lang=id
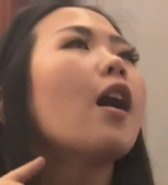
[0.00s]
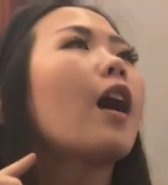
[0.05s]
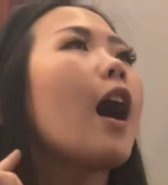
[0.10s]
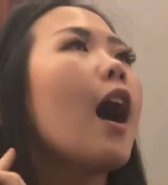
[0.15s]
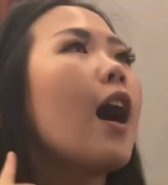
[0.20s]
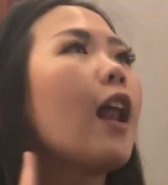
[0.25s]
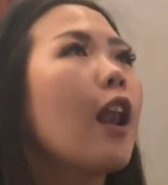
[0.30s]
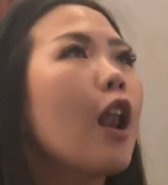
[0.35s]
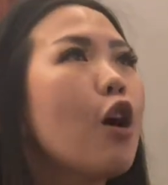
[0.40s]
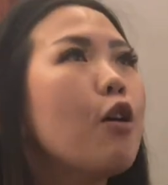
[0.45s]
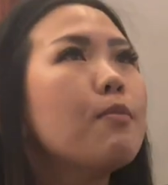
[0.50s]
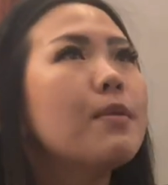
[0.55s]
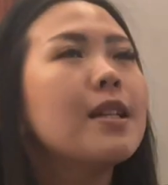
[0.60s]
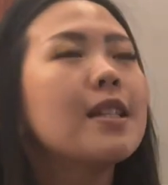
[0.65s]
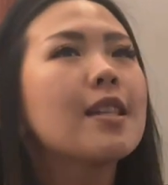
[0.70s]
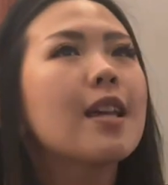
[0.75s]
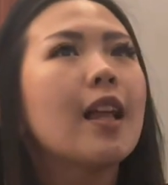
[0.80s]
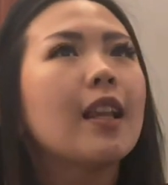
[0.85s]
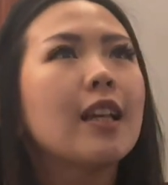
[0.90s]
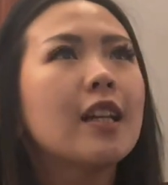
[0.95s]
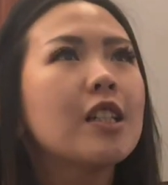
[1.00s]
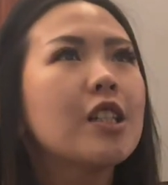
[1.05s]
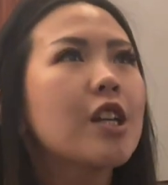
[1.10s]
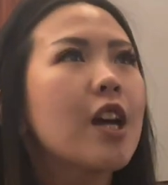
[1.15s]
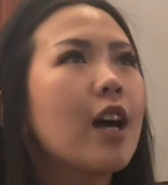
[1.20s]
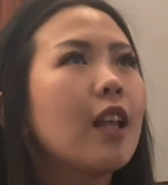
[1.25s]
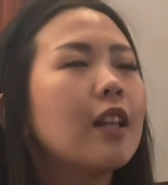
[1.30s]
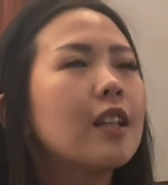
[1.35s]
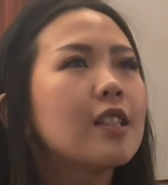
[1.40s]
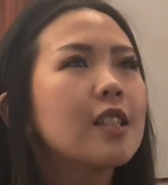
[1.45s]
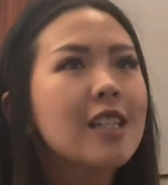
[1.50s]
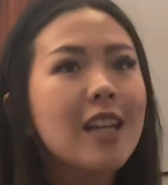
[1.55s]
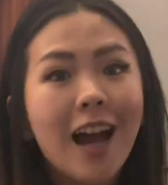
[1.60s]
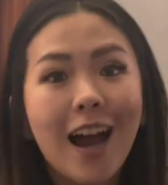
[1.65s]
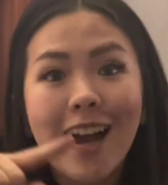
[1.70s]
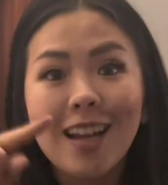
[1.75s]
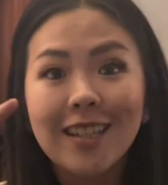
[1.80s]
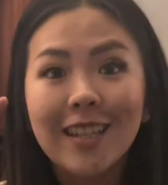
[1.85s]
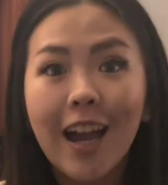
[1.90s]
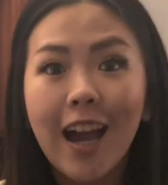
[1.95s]
Kalau misalnya challenge-nya
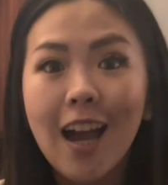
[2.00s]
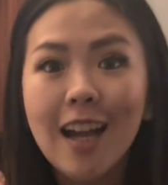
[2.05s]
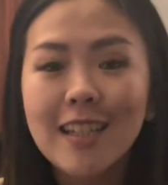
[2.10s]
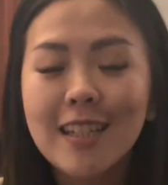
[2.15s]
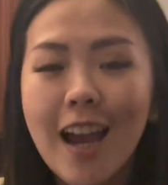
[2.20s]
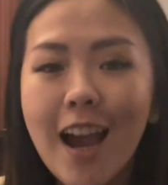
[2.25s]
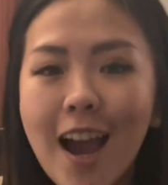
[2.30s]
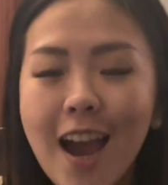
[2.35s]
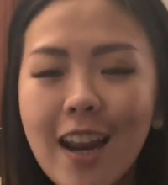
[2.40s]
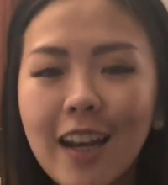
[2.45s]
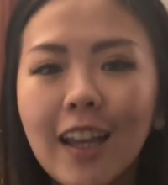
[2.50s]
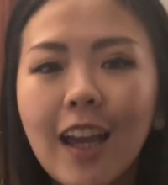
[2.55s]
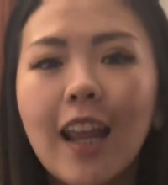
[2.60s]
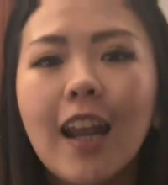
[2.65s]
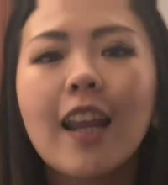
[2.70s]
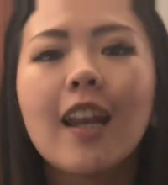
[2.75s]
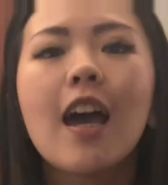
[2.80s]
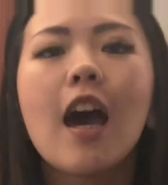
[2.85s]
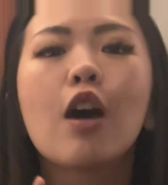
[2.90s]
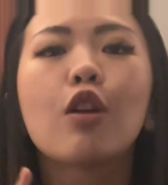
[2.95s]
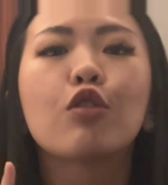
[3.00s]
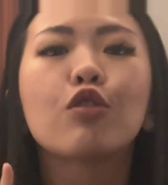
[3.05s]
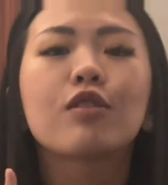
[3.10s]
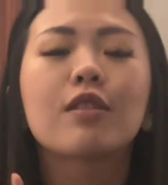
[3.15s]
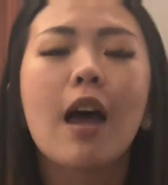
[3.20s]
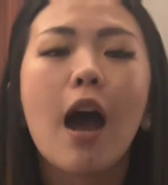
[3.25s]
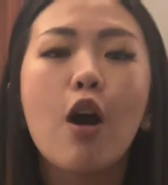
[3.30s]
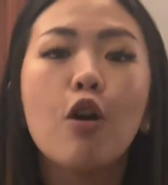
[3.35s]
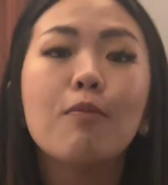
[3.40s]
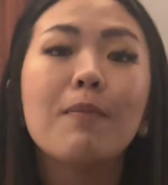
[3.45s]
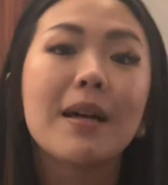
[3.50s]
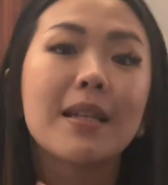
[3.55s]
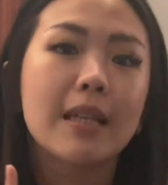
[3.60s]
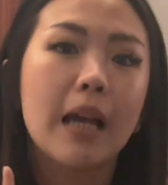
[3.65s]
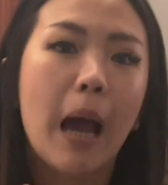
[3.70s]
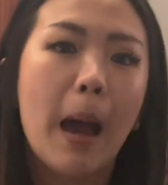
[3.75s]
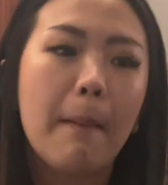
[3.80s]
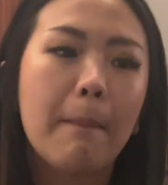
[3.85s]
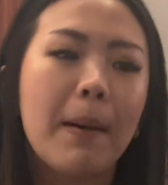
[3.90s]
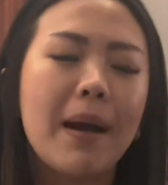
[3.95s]
kacang-kacangan, kalian harus tahu
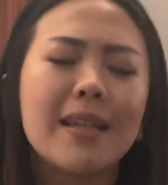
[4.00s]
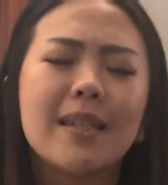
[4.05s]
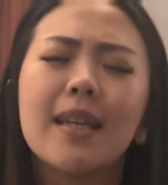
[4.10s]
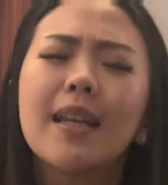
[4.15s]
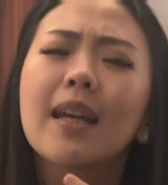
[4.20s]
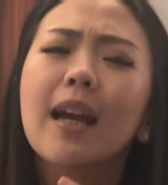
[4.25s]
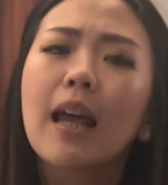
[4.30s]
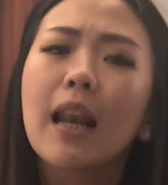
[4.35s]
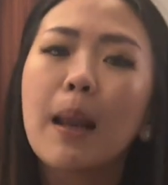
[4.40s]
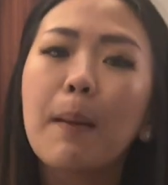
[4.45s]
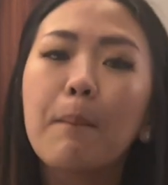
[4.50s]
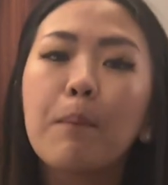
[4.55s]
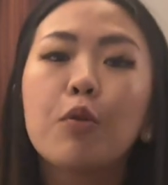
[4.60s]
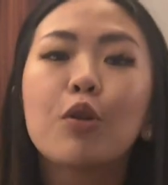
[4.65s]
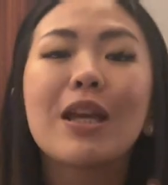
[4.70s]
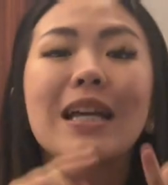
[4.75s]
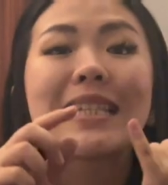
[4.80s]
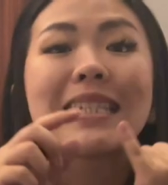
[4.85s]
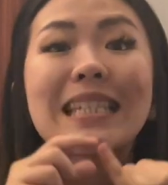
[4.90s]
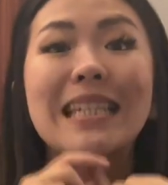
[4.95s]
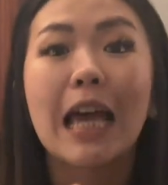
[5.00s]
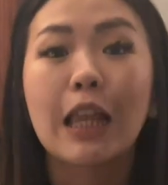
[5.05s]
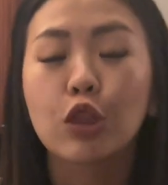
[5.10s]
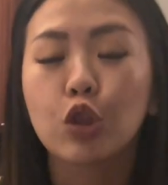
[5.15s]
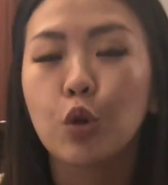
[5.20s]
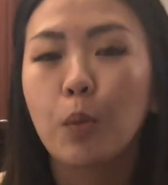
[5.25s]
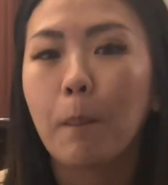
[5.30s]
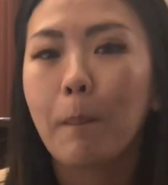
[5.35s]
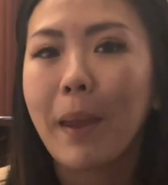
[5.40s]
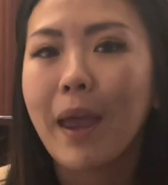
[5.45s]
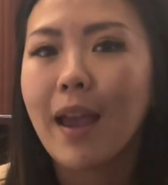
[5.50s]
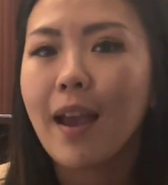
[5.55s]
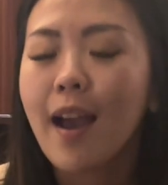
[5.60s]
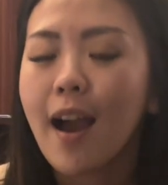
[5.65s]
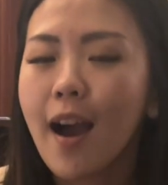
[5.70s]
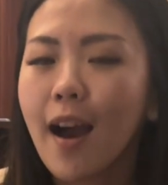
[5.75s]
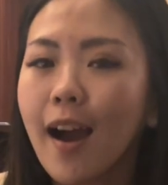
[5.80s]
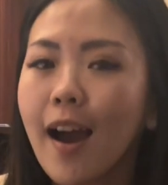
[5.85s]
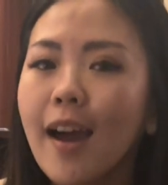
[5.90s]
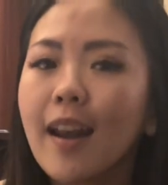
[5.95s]
masak apa. Jadi kalian punya satu
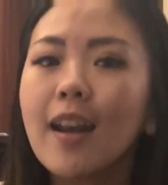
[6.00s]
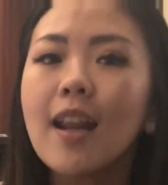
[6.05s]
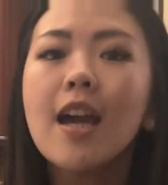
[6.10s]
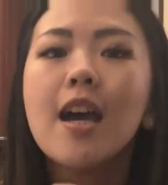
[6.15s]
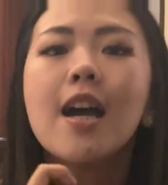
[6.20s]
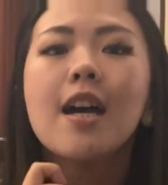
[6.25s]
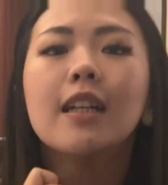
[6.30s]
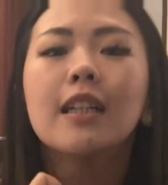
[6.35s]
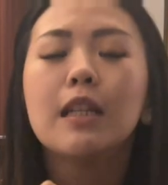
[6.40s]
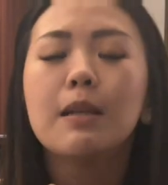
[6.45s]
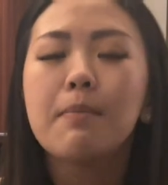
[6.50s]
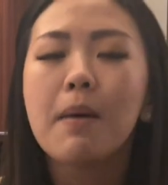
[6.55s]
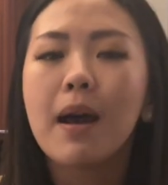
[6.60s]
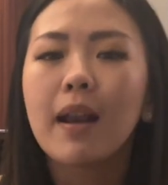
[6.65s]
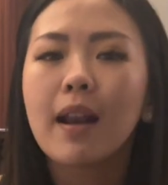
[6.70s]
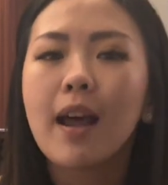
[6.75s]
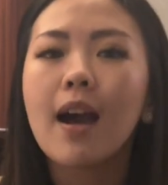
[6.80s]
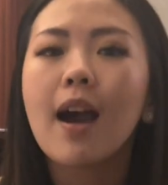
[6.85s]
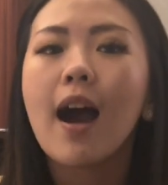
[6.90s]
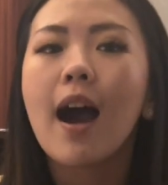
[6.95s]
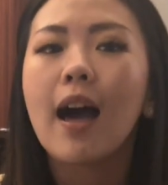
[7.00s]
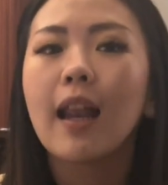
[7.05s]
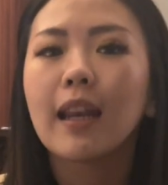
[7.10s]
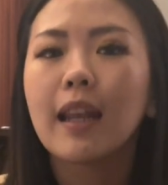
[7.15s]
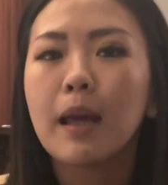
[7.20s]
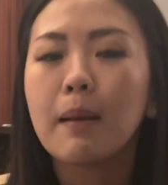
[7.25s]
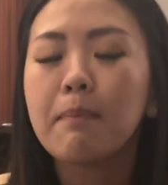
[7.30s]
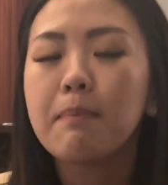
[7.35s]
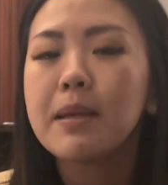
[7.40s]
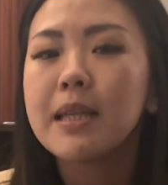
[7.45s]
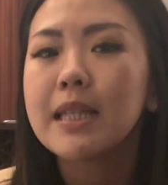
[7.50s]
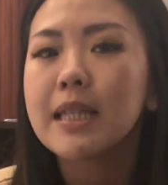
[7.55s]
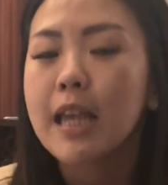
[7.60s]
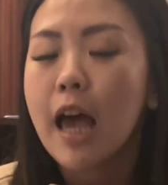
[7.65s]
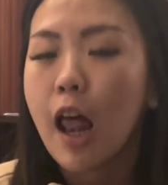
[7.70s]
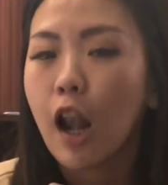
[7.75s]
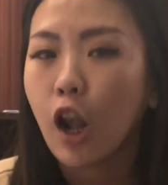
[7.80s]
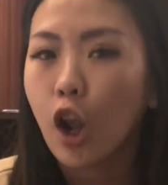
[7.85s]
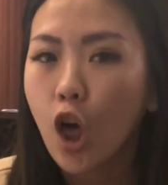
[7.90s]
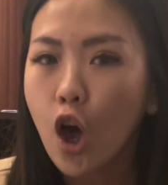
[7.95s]
pegangan di mana kalian
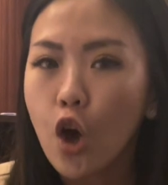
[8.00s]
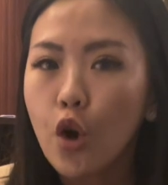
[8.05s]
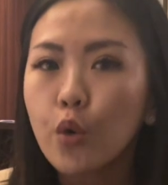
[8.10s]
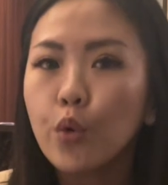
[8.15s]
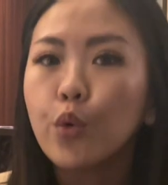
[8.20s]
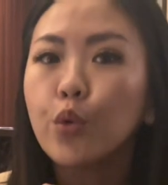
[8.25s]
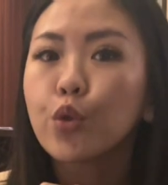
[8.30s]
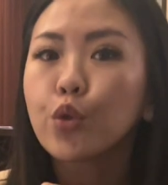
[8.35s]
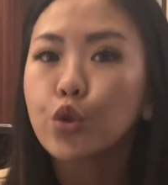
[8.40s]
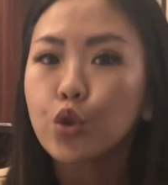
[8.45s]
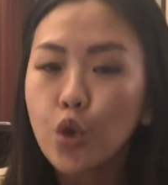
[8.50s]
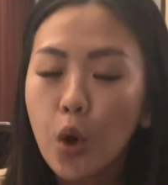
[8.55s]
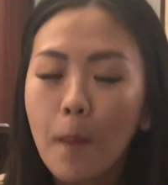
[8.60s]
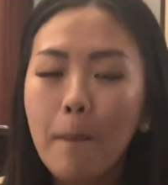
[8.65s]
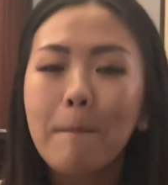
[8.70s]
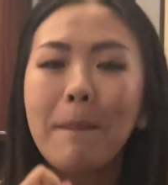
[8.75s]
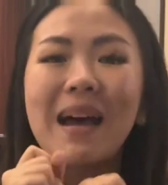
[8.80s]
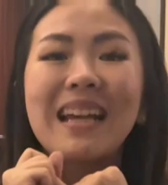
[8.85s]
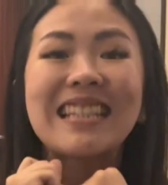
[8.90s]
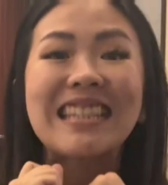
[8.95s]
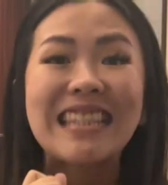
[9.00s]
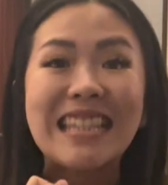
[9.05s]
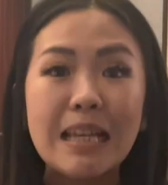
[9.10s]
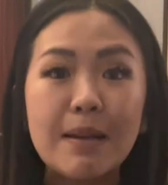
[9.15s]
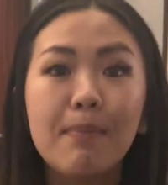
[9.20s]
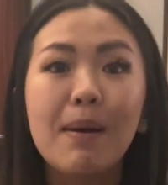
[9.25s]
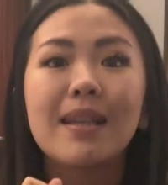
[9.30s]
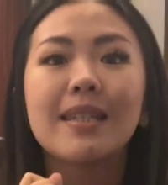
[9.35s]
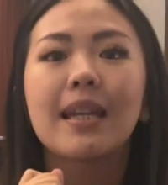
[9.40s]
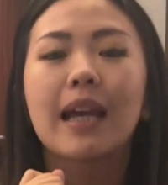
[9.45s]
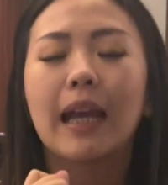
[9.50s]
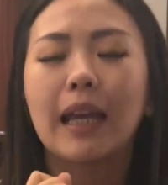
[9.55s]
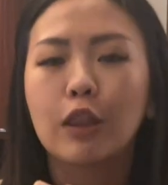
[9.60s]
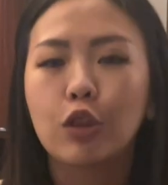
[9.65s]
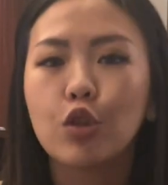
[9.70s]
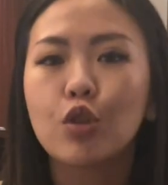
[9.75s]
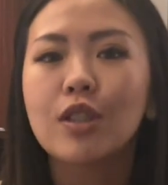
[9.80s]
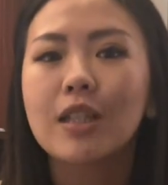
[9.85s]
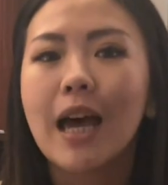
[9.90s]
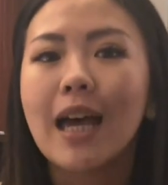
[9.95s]
bisa lock untuk pasti masak
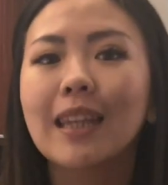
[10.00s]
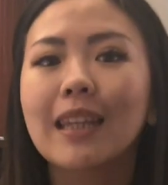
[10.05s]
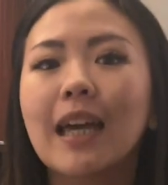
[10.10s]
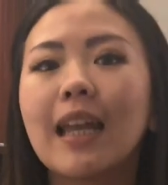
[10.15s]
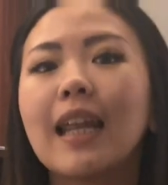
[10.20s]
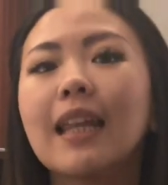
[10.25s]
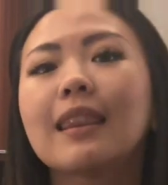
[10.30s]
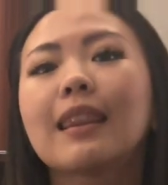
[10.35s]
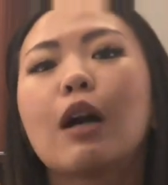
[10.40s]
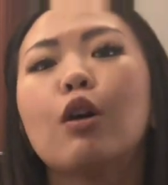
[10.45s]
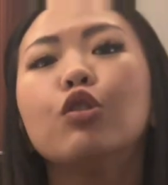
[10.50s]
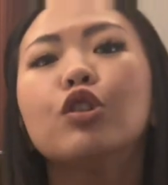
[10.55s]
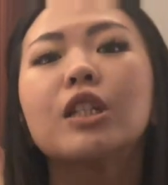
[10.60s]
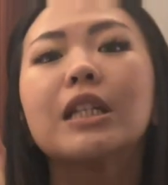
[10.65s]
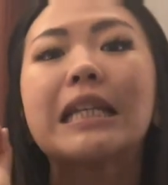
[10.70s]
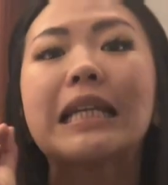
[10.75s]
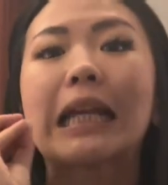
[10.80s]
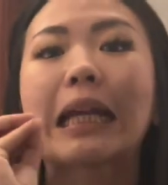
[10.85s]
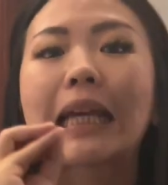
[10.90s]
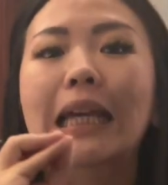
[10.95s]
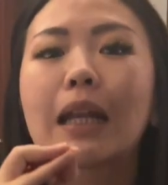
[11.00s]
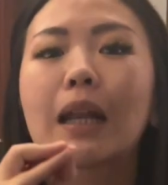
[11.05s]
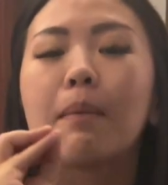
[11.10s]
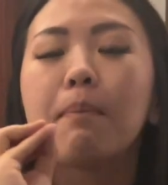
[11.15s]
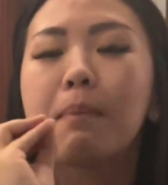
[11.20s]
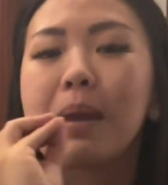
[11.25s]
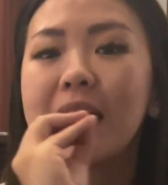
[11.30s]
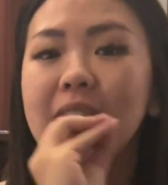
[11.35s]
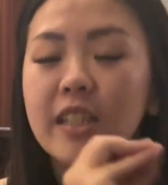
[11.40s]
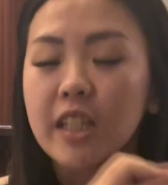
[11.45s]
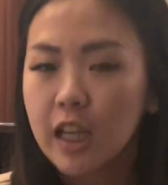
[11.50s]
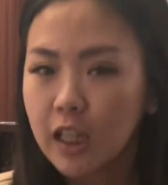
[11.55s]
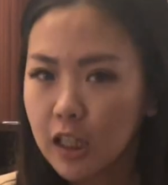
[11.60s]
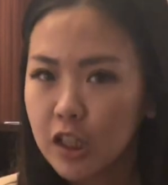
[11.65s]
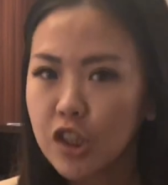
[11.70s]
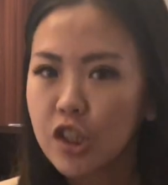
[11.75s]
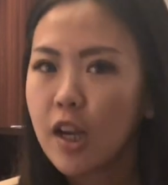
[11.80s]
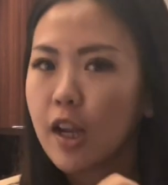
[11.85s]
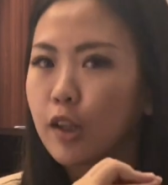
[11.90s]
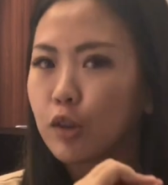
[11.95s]
itu saat kalian tahu kira-kira main
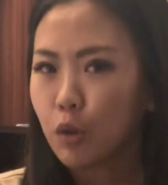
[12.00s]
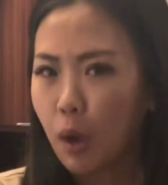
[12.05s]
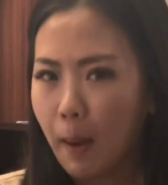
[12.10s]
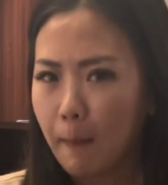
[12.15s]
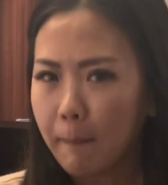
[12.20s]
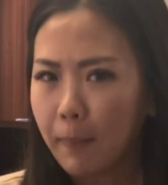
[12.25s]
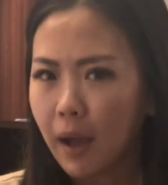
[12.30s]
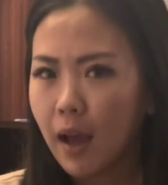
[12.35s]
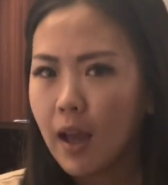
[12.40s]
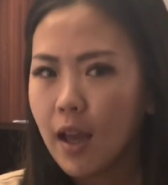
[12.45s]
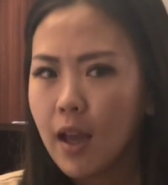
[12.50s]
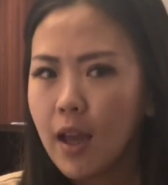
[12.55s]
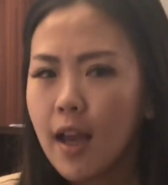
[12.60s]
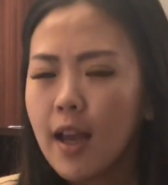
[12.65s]
challenge-nya itu apa.